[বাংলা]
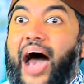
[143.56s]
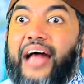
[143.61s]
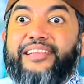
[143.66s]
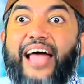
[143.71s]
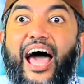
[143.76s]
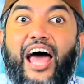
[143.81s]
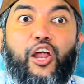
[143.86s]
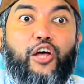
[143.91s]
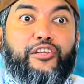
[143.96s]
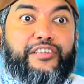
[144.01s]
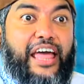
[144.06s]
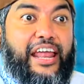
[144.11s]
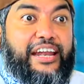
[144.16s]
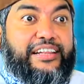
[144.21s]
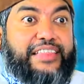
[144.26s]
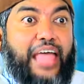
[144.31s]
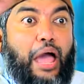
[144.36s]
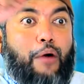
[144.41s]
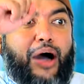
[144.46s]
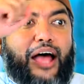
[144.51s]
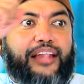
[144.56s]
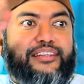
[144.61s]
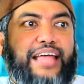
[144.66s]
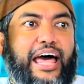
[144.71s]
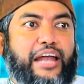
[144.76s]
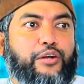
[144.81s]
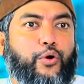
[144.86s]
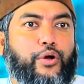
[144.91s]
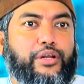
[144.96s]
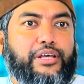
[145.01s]
আদালতের দেওয়াল
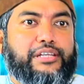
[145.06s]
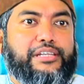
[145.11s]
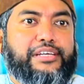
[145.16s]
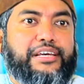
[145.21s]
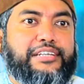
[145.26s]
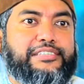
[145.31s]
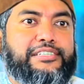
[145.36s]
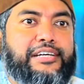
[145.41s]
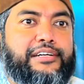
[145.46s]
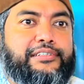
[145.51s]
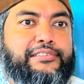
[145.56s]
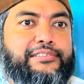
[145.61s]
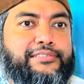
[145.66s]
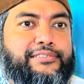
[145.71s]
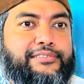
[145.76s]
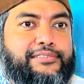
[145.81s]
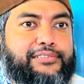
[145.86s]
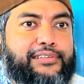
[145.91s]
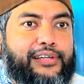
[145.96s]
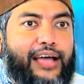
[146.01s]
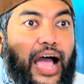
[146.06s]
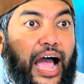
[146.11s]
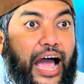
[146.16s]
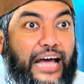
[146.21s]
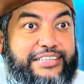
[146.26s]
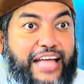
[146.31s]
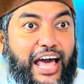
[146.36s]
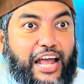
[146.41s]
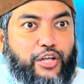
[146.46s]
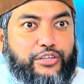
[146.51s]
দাঁড় করিয়ে দিয়েছেন
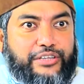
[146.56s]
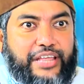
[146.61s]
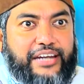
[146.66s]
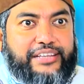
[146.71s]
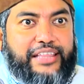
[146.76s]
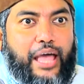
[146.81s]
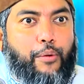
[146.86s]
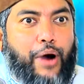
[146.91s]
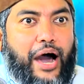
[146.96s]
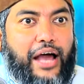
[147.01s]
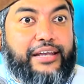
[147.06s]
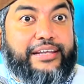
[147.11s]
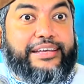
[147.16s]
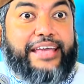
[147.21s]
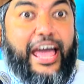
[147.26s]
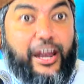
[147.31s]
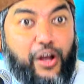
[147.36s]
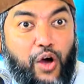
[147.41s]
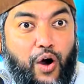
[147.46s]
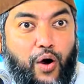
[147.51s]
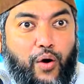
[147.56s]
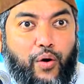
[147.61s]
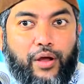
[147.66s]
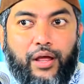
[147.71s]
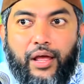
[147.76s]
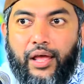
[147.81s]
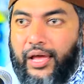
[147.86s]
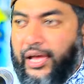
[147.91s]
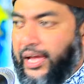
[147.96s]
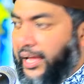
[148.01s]
আদালতের দেওয়াল কেন
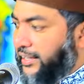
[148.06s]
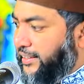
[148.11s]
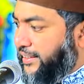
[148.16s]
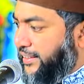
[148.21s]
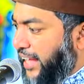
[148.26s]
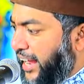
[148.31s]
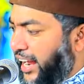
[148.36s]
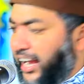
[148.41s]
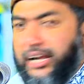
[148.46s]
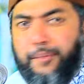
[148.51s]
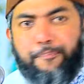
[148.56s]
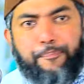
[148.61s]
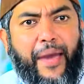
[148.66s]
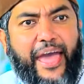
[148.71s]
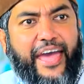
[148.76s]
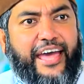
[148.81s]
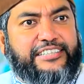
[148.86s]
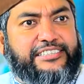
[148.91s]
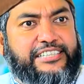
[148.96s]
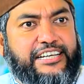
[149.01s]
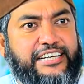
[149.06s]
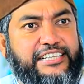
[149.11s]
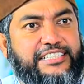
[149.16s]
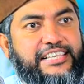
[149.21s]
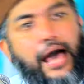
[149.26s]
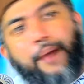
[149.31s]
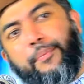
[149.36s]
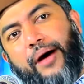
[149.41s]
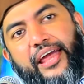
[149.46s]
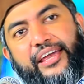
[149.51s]
দিন পেয়েছি
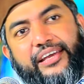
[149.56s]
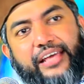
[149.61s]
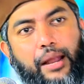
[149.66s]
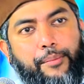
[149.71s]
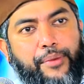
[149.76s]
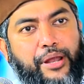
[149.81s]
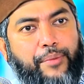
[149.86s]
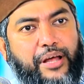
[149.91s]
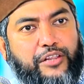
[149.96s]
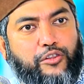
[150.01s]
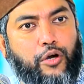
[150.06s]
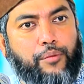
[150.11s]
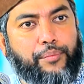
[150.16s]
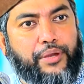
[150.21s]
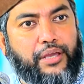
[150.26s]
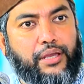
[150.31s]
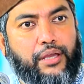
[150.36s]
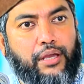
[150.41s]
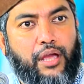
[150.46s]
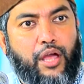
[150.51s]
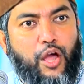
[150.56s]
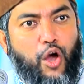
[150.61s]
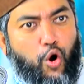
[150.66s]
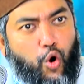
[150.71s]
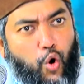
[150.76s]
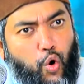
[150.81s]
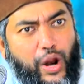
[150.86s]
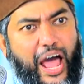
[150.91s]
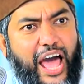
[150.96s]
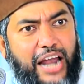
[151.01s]
সাহবাই কেরামের মাধ্যমে
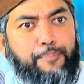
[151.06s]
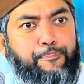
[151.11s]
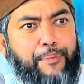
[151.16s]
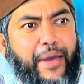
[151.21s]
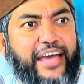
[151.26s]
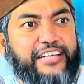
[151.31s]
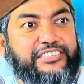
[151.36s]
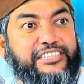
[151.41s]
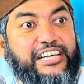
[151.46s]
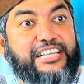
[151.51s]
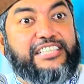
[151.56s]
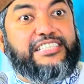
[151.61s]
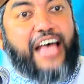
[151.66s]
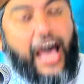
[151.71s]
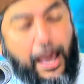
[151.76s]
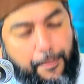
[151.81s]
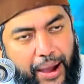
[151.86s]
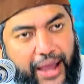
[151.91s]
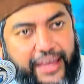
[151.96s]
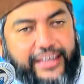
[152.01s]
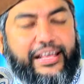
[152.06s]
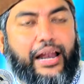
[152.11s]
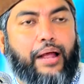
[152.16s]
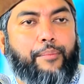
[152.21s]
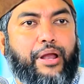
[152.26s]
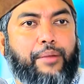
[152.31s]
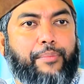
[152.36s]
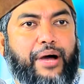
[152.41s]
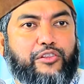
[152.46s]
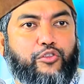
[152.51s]
কোরআন পেয়েছি সাহবাই
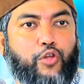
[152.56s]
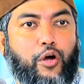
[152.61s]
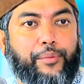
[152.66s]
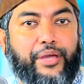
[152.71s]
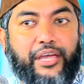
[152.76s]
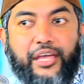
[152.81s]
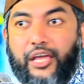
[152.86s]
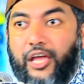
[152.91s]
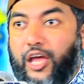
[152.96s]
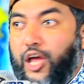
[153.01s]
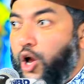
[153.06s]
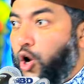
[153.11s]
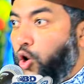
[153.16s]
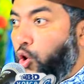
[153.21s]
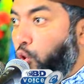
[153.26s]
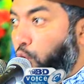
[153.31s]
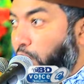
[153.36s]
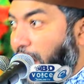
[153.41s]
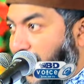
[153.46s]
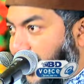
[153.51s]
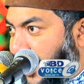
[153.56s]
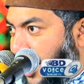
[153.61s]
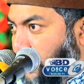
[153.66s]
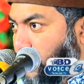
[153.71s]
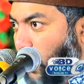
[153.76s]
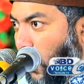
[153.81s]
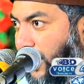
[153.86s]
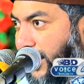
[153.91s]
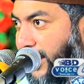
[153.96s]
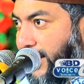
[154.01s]
কেরামের মাধ্যমে কোরআনের
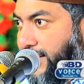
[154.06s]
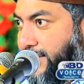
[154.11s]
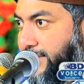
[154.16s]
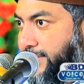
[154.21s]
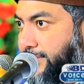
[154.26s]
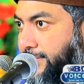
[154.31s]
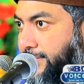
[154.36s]
দলিল